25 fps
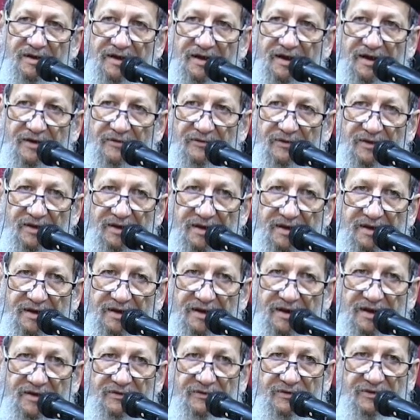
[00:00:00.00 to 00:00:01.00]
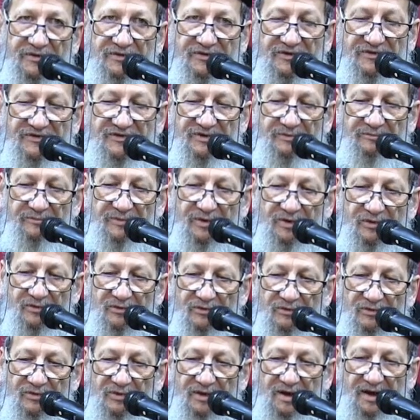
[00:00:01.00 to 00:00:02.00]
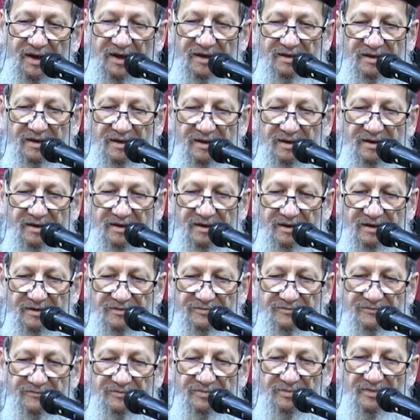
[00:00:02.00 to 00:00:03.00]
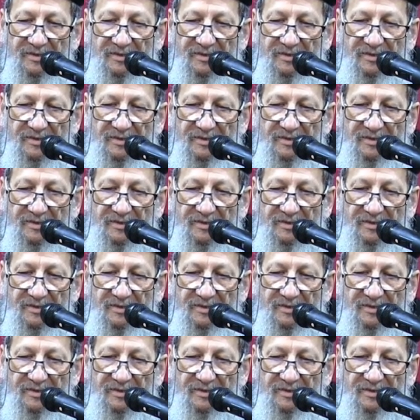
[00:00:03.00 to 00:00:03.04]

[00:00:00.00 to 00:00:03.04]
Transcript: كانوا ايه كانوا يتذمروا على الله